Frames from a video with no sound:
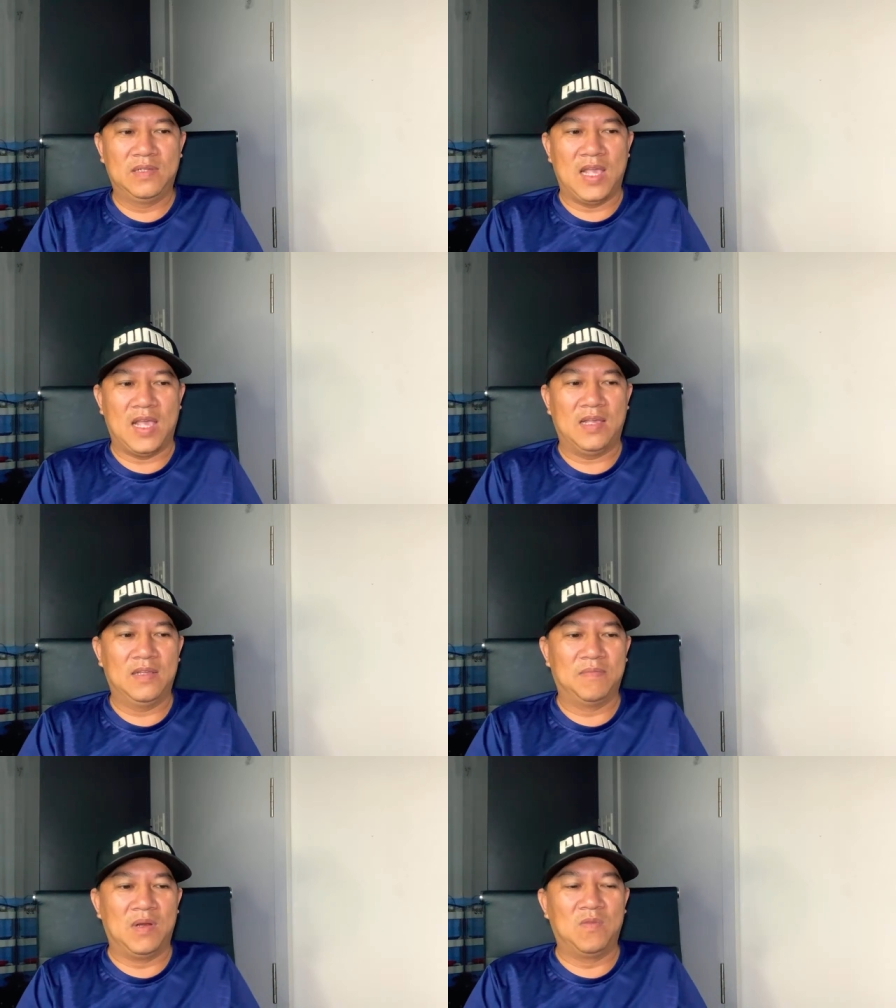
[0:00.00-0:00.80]
ha
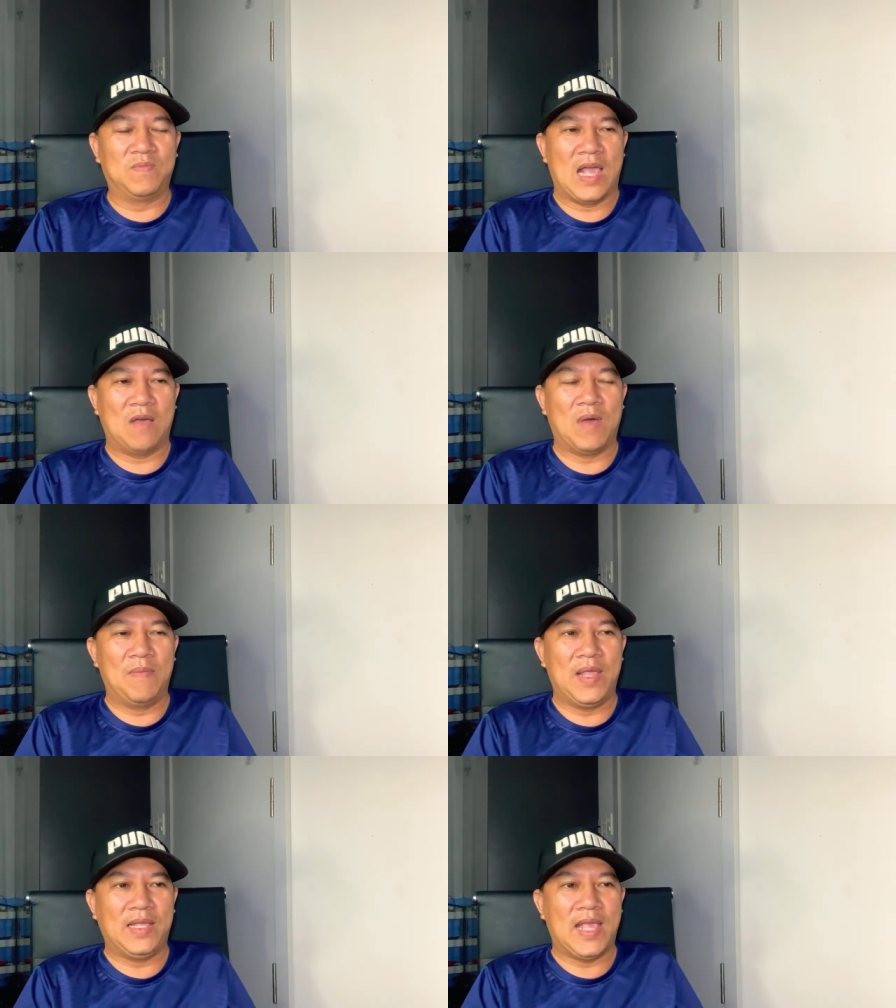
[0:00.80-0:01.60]
mà lúc nào
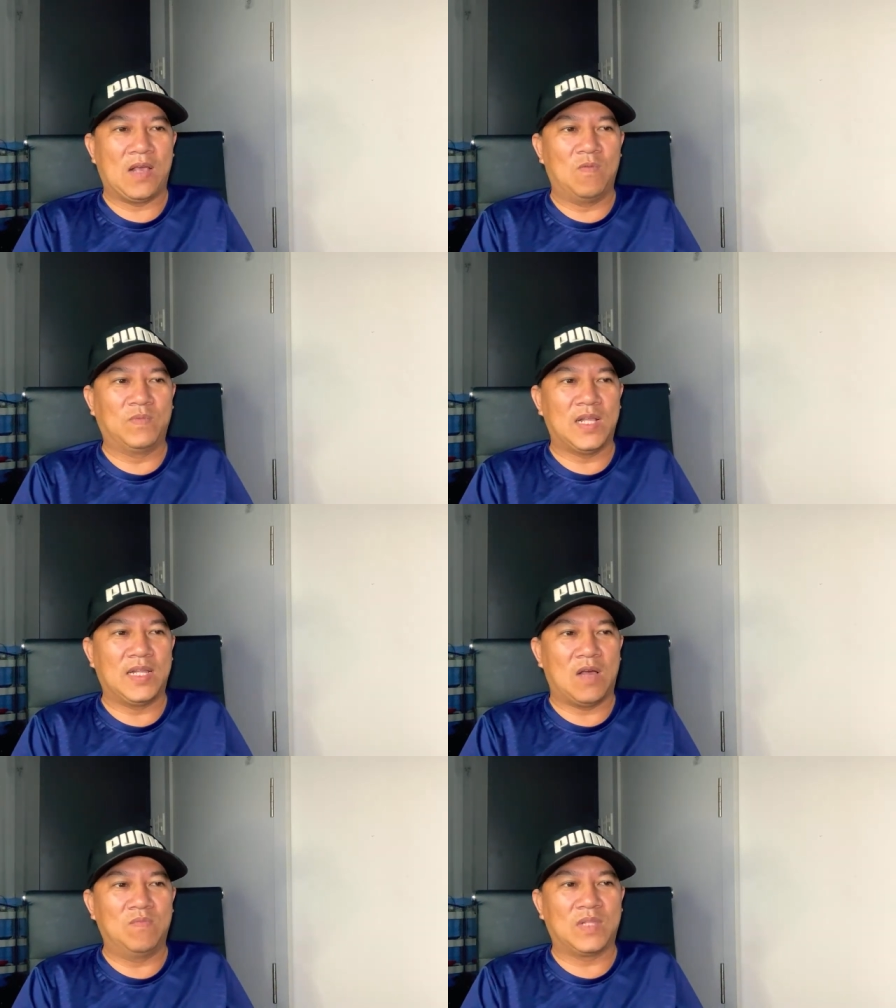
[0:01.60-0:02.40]
mở miệng ra cũng
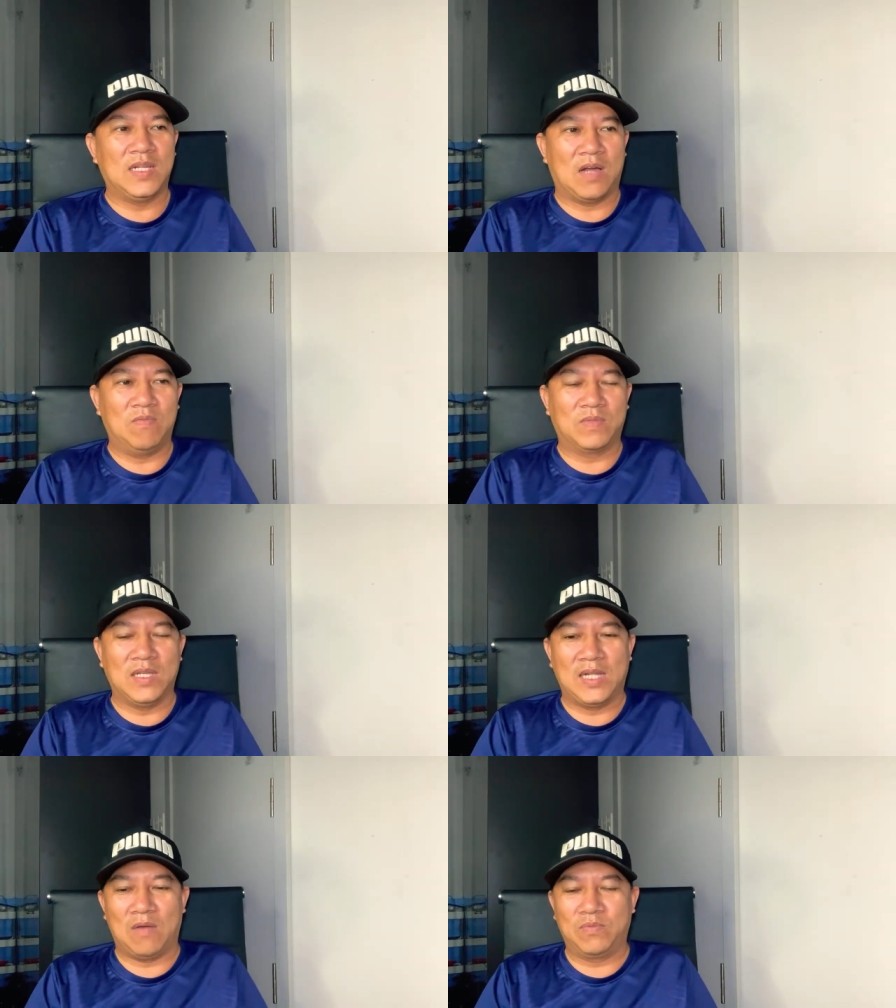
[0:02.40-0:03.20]
tấn công tấn công
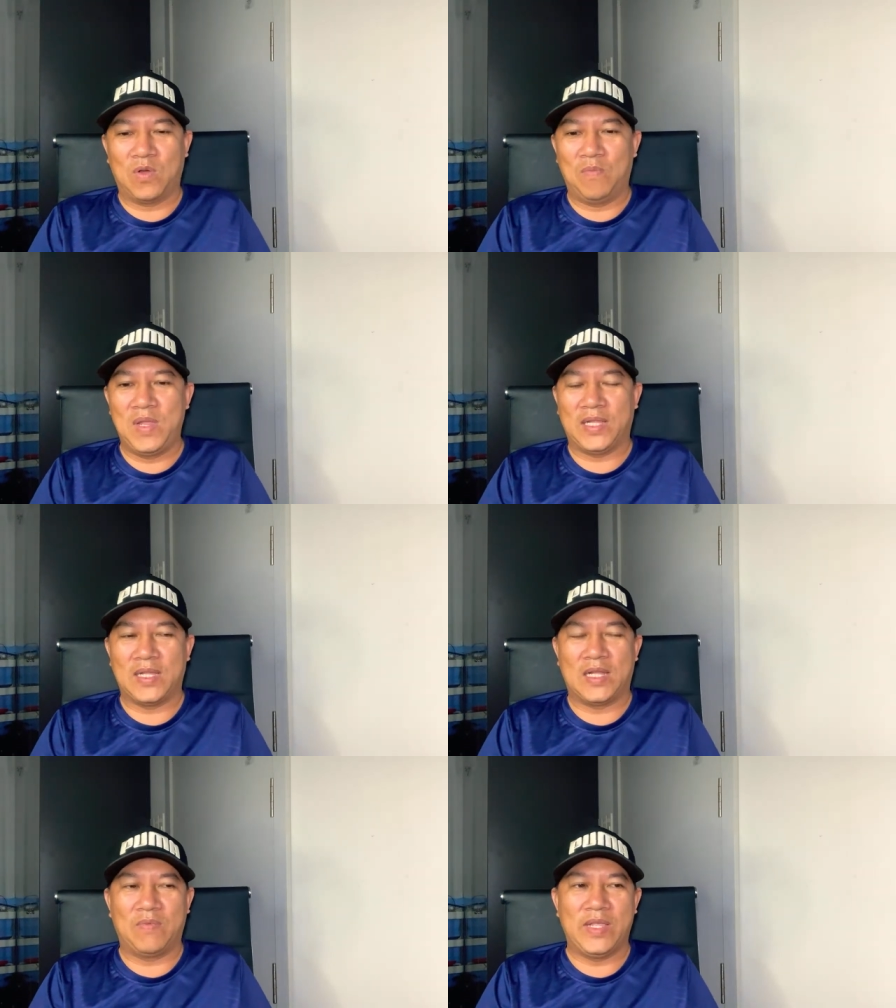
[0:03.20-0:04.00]
tấn công tôi không biết là
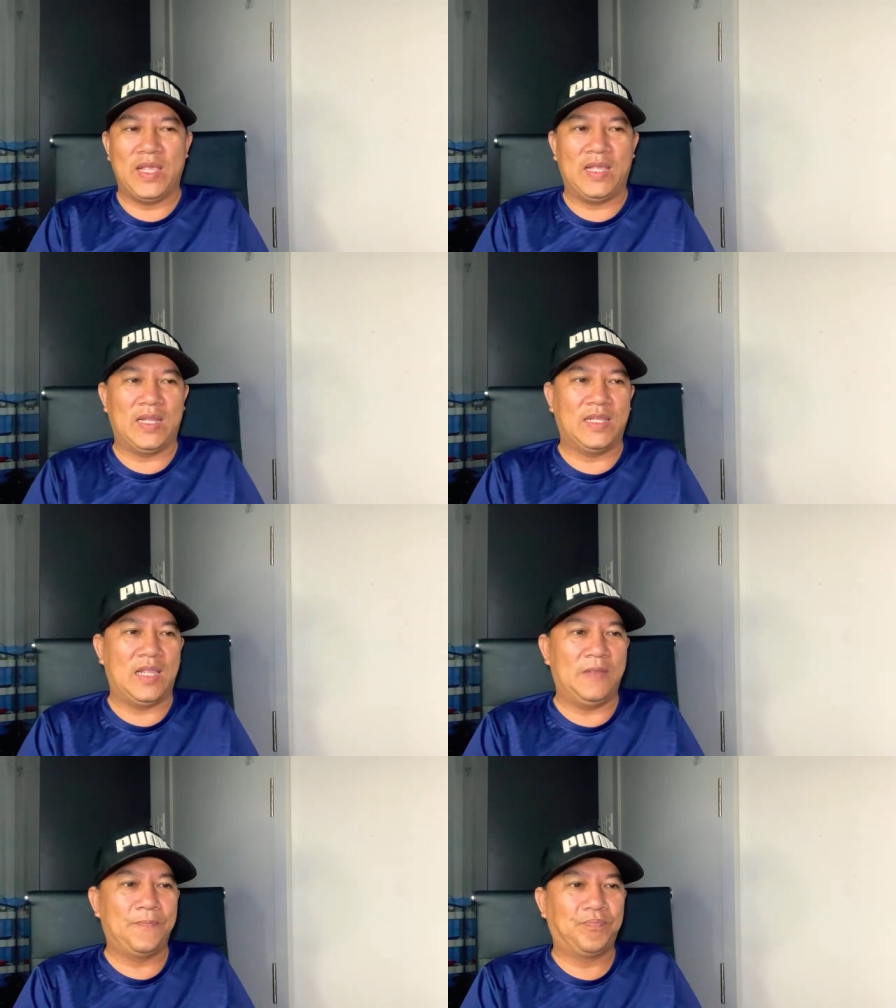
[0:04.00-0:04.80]
tấn công cái gì các anh
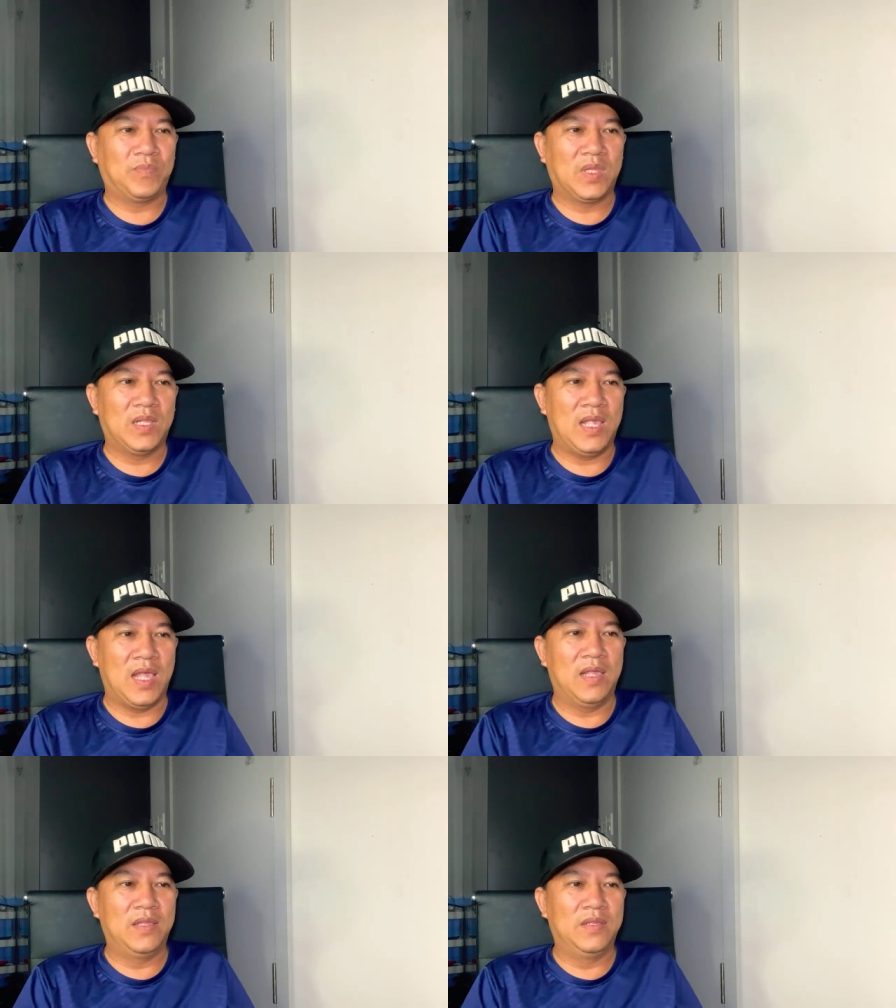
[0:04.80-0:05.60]
chị ha